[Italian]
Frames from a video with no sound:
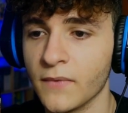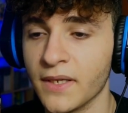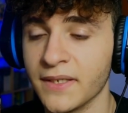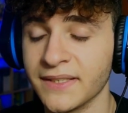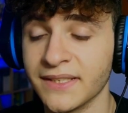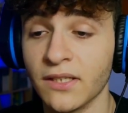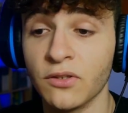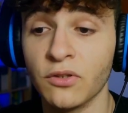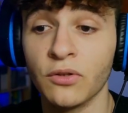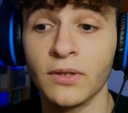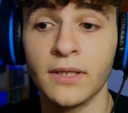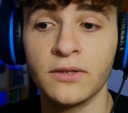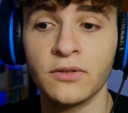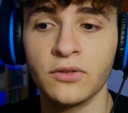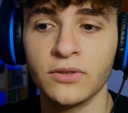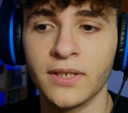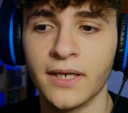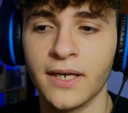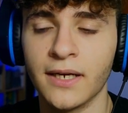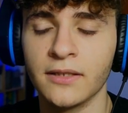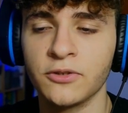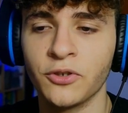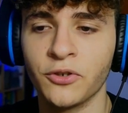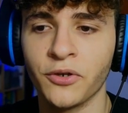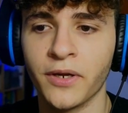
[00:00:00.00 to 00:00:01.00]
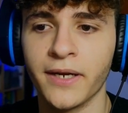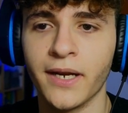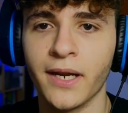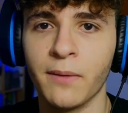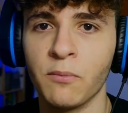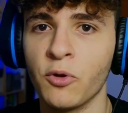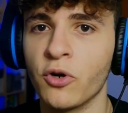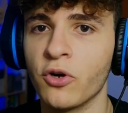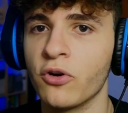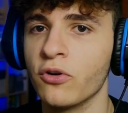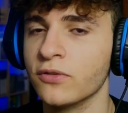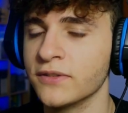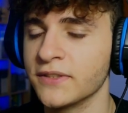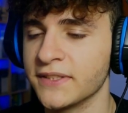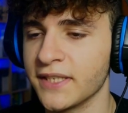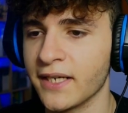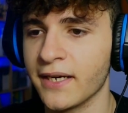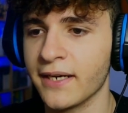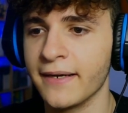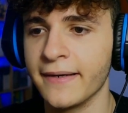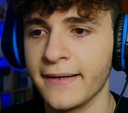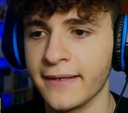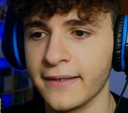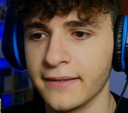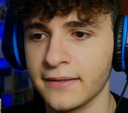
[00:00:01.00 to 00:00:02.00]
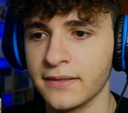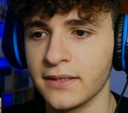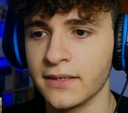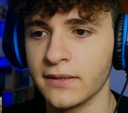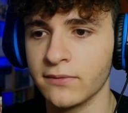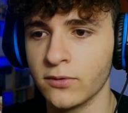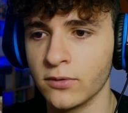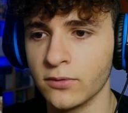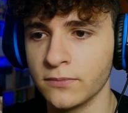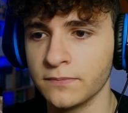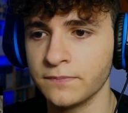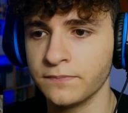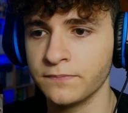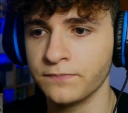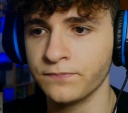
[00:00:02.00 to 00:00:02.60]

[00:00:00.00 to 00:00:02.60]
È stato detto tra l'altro che Namor non sarà il cattivo.